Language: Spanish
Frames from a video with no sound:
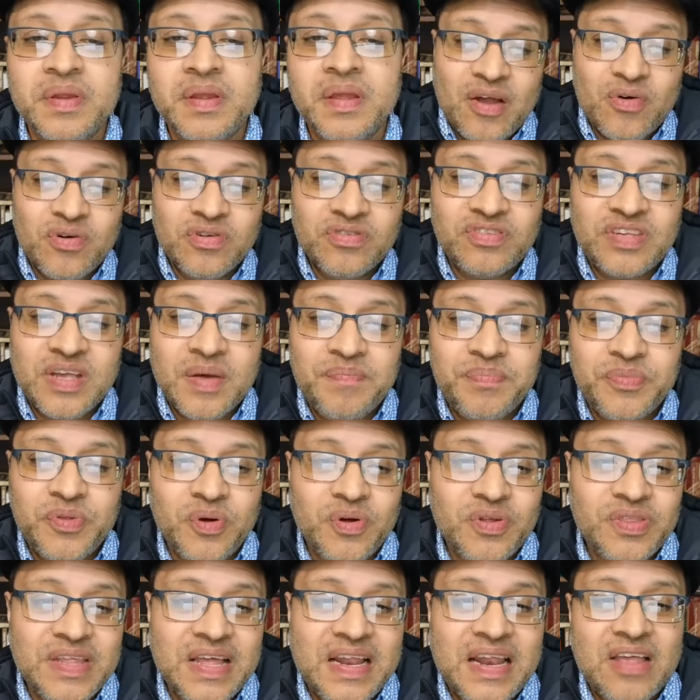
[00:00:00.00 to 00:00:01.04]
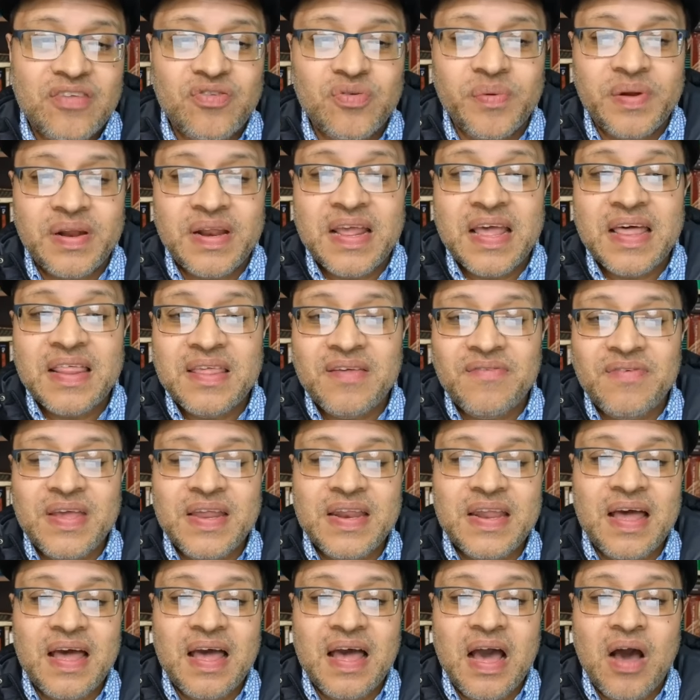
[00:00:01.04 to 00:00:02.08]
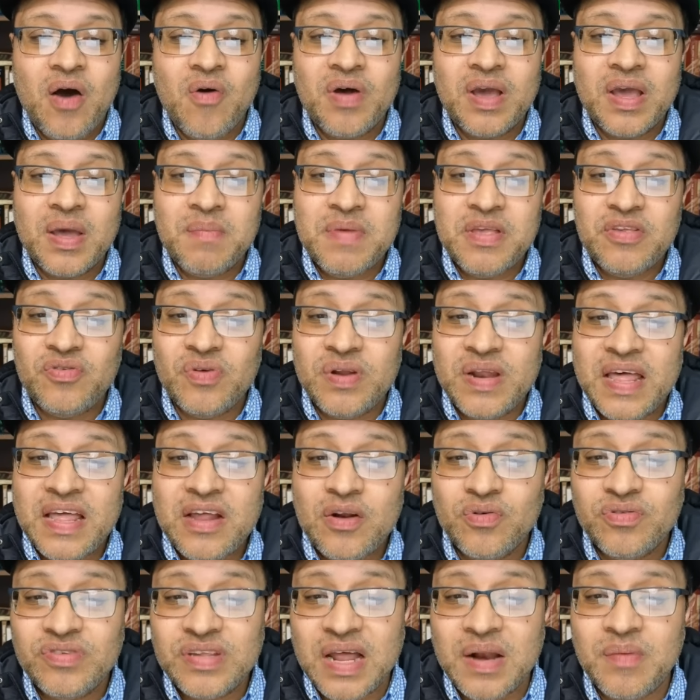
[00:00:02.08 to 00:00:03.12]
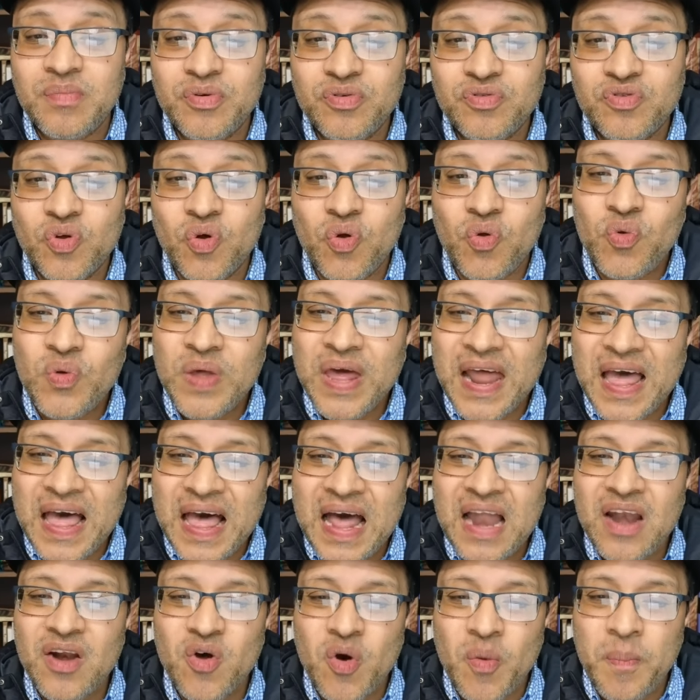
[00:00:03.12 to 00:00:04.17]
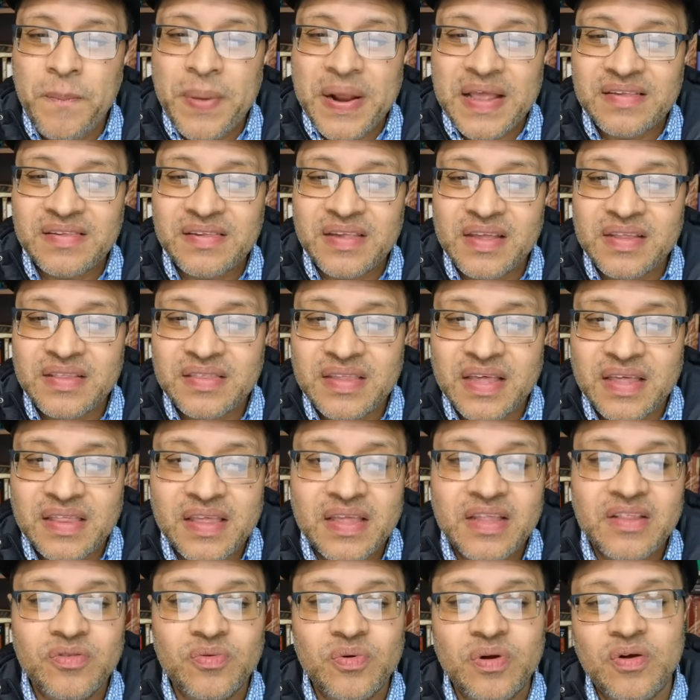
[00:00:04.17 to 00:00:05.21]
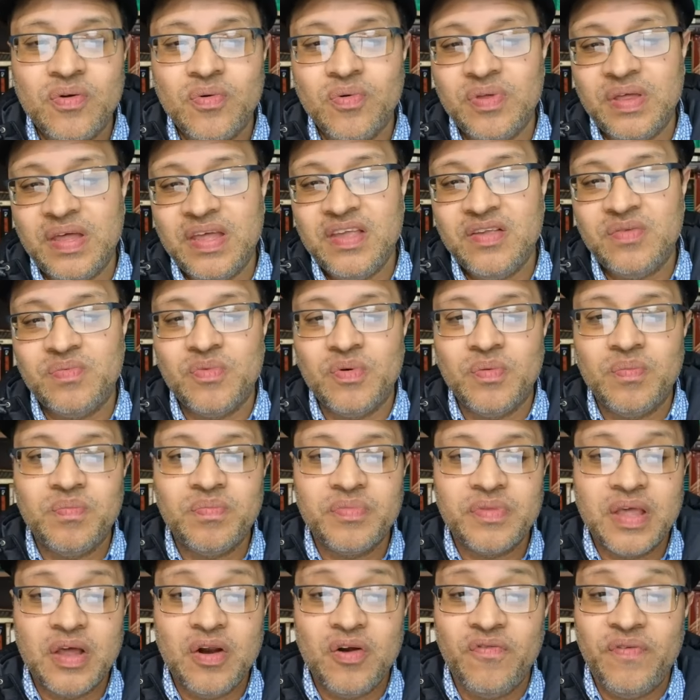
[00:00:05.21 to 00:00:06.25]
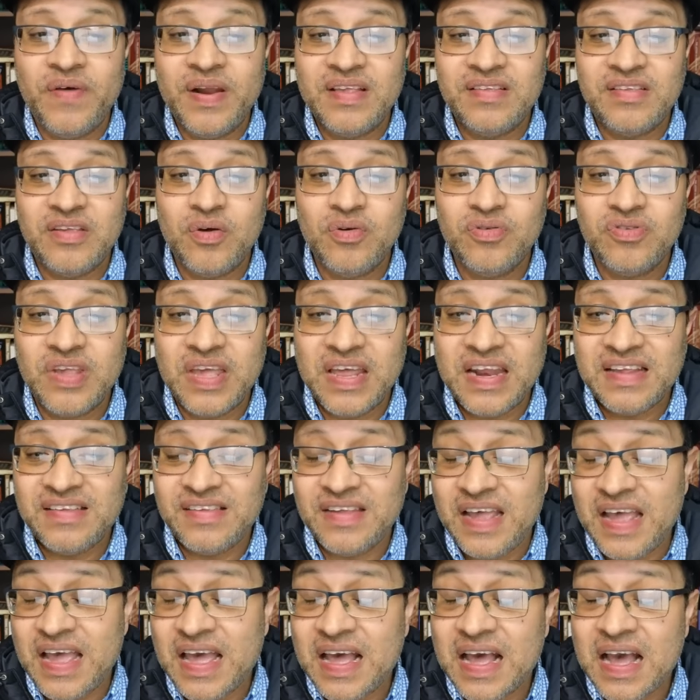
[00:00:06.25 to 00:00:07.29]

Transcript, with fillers: El concepto de la soberanía divina, aunque mencionada en los Salmos, no era algo presente dentro del judaísmo, que los fariseos, quienes